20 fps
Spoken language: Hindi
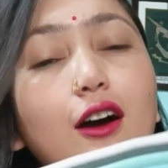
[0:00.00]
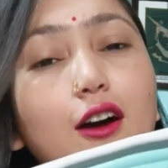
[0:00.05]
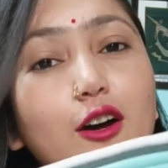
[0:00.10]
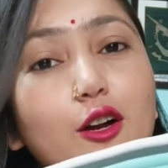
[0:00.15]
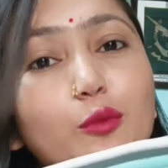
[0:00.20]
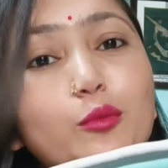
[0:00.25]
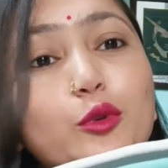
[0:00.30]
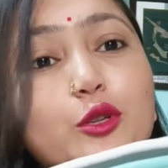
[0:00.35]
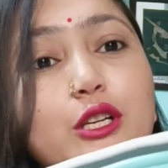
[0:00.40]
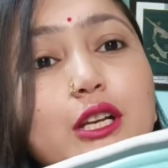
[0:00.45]

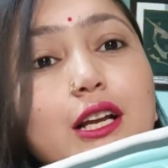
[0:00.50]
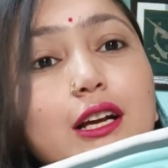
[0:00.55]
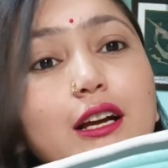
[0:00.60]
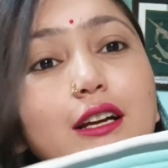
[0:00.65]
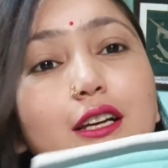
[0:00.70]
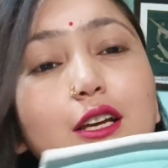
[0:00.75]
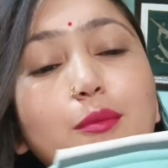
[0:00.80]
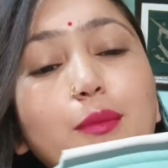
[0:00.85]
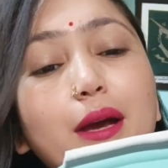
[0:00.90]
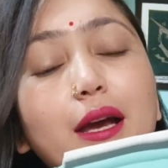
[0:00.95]
और मुझे
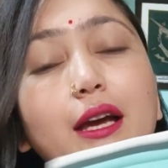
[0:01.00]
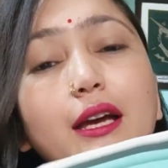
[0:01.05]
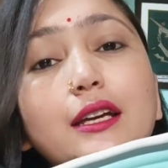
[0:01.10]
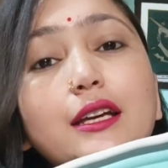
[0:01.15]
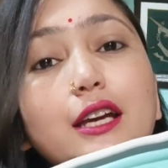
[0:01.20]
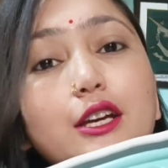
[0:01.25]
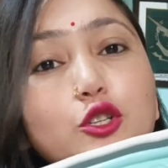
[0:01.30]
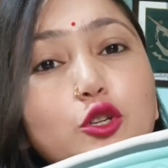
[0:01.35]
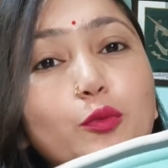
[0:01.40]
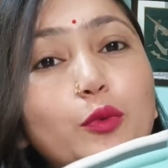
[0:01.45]
लगा कि मैं
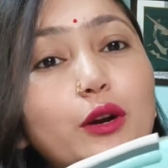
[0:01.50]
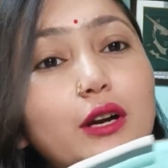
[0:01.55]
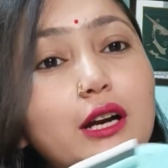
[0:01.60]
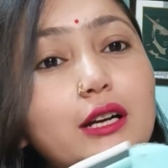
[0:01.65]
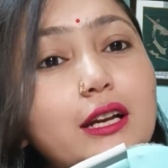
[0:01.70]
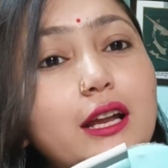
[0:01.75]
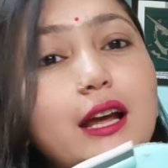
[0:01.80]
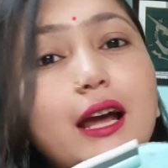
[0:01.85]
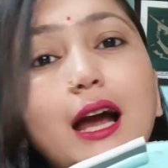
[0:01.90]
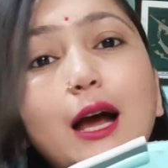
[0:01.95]
ये जो
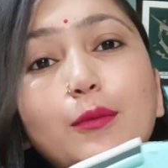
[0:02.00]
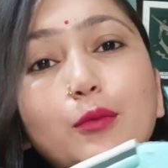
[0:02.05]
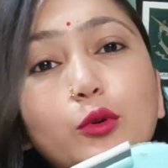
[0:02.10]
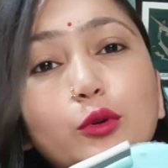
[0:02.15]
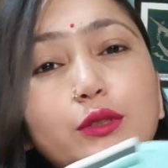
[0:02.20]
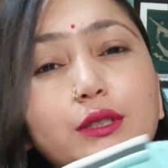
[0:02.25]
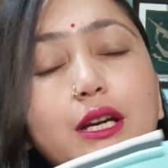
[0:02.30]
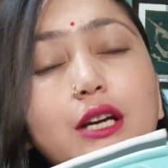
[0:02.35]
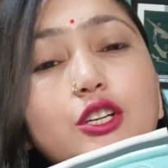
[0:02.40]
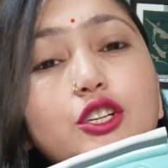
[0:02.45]
प्रोडक्ट है आप
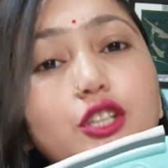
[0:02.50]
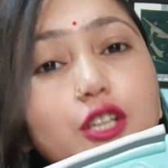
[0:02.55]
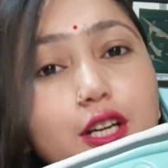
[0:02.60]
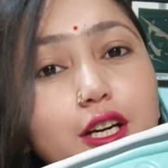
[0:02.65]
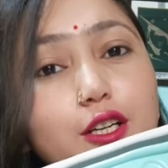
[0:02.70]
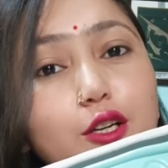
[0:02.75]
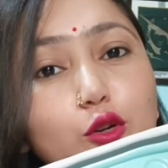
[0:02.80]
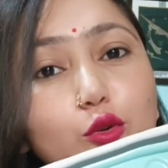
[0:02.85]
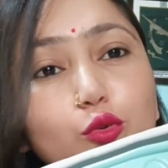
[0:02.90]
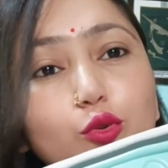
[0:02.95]
लोगों के साथ
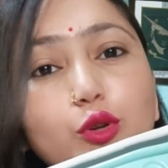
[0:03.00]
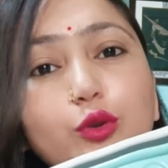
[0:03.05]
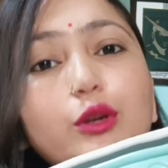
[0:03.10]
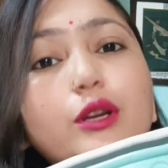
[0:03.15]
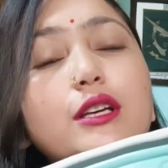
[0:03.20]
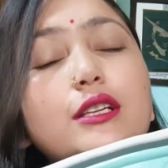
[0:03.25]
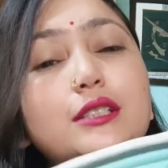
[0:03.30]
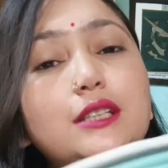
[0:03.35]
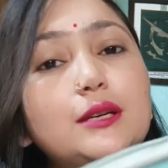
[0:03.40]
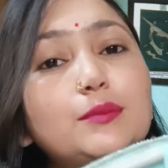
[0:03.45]
शेयर करूँ
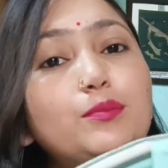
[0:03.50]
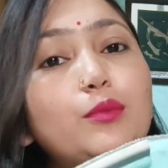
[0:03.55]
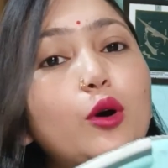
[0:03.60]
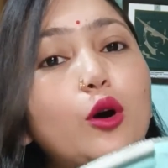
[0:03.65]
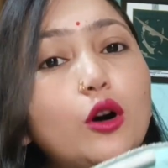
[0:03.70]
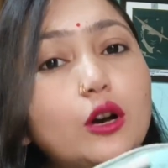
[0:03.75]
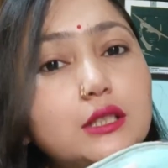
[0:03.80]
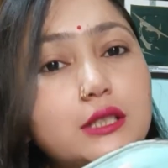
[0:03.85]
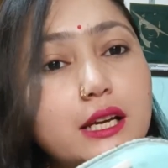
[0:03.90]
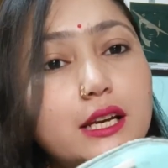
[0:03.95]
क्योंकि इससे
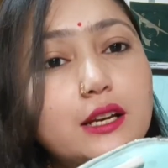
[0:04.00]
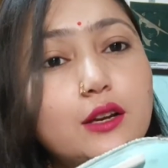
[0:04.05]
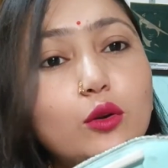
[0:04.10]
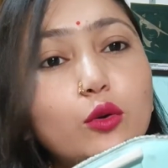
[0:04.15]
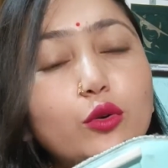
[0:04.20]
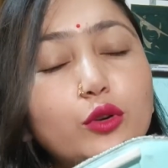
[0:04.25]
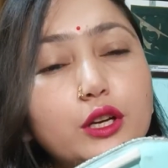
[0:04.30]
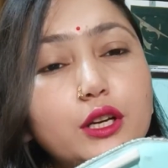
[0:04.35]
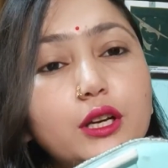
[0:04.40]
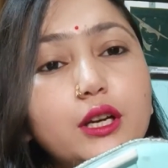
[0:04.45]
बहुत सारे
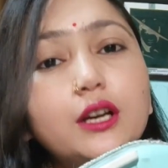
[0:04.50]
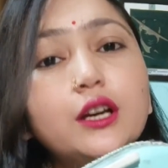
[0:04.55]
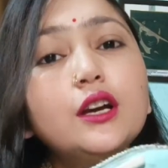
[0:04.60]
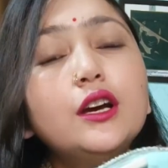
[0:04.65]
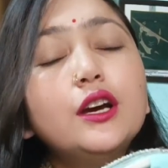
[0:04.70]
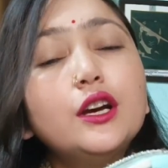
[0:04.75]
लोगों की